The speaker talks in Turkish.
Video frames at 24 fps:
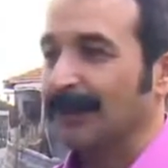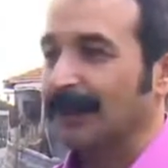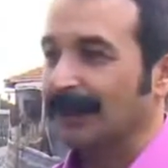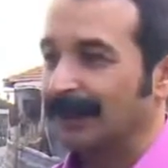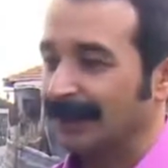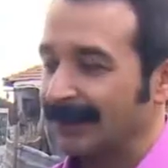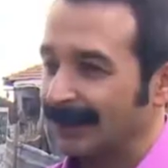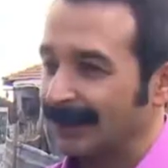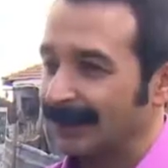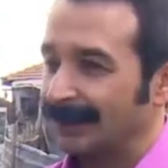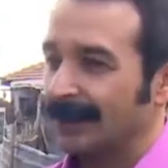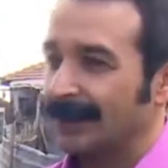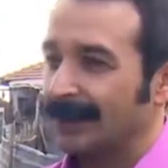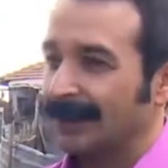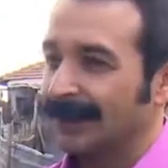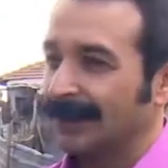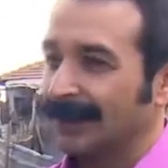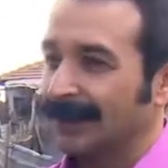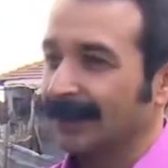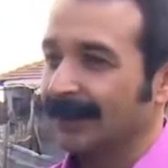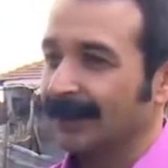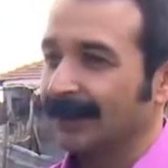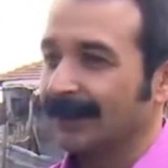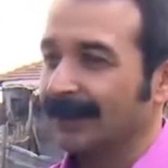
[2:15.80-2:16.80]
tatlı
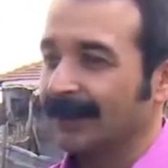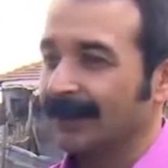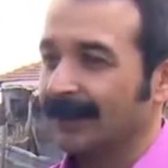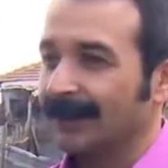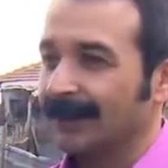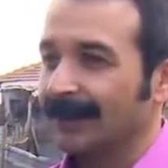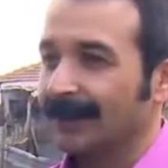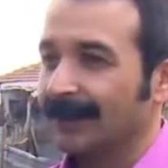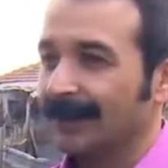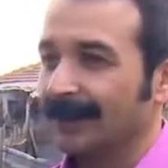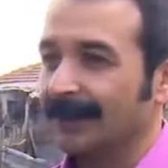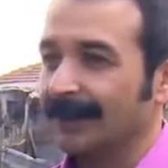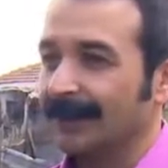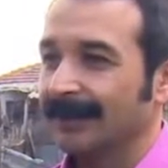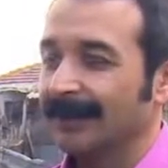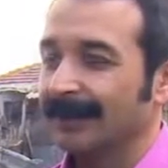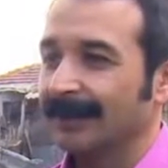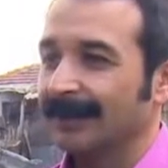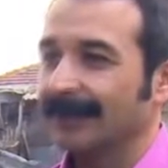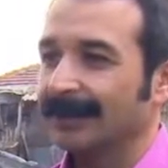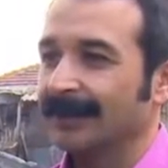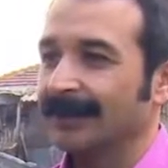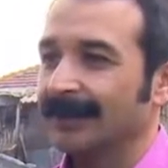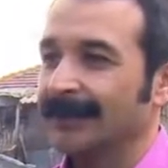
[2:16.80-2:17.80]
insanlar. Ee,
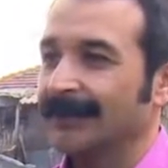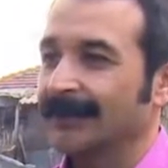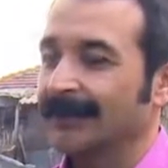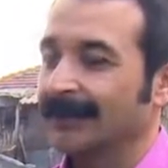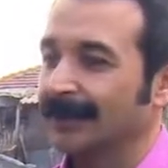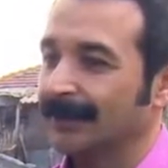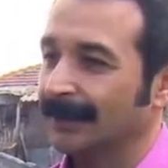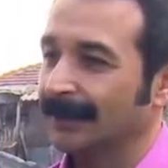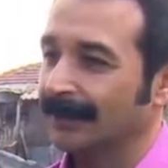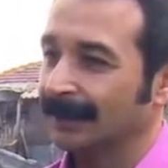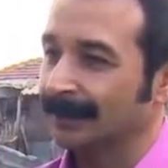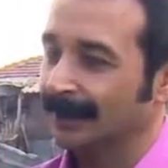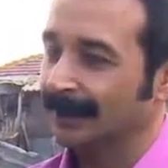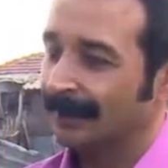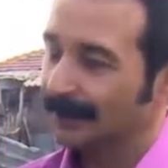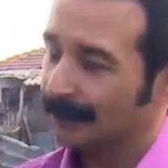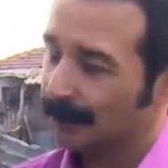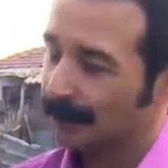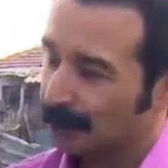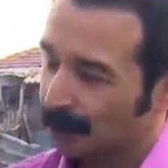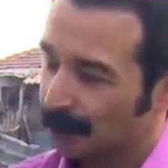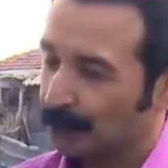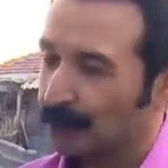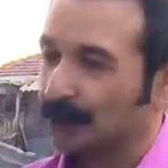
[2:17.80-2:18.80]

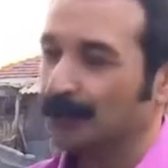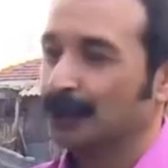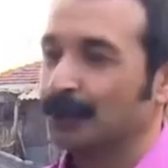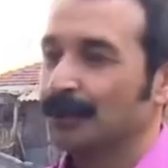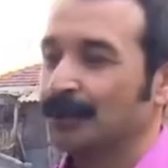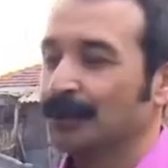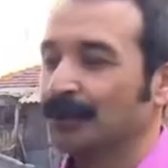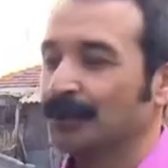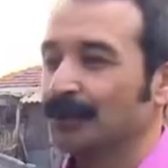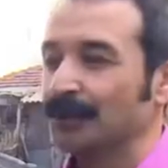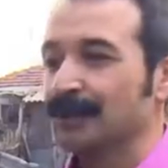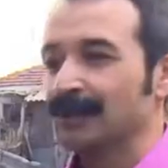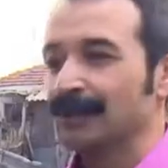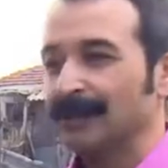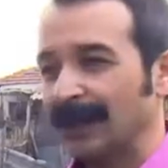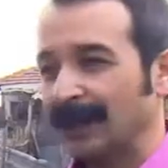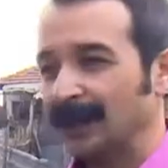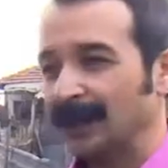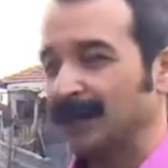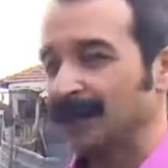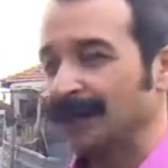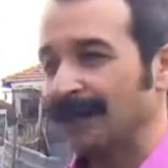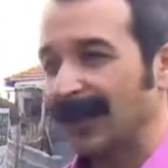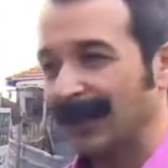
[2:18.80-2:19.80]
gurur duyduk. Sağ
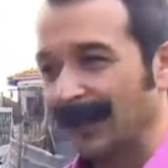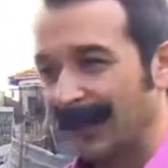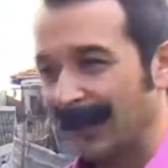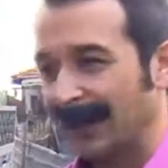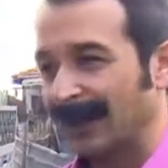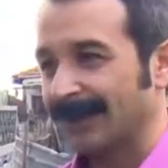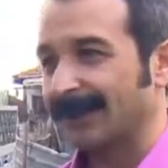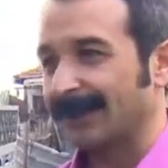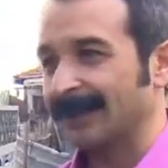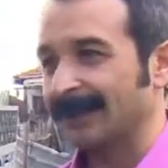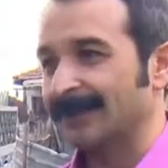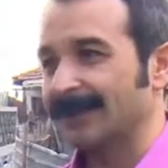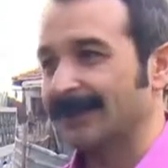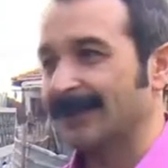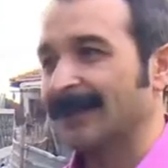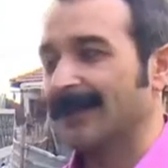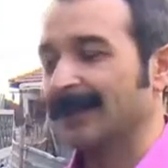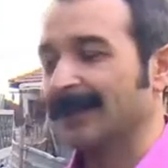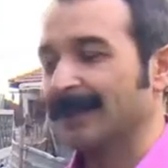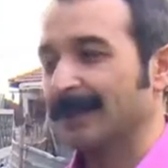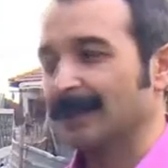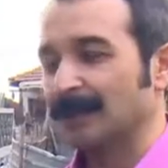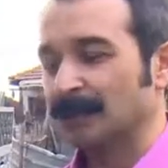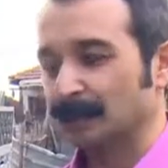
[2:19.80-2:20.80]
olsunlar, ayaklarına
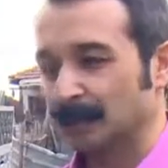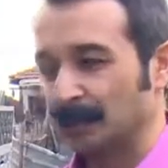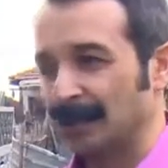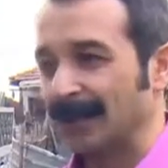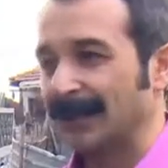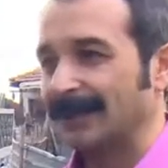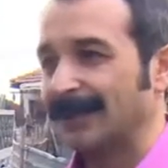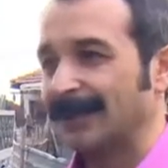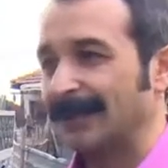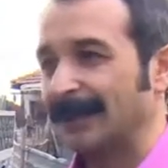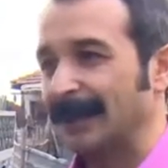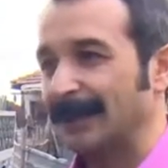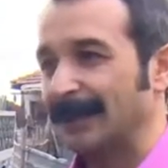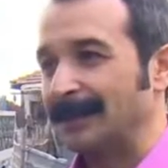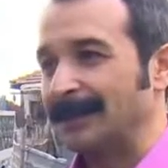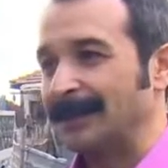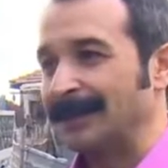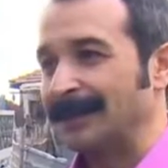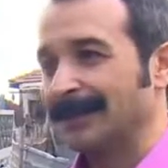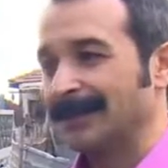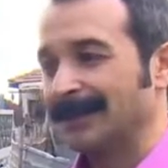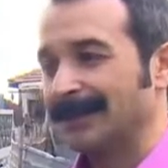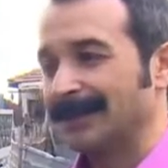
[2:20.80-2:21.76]
sağlık. Mutlu ettiler bizi.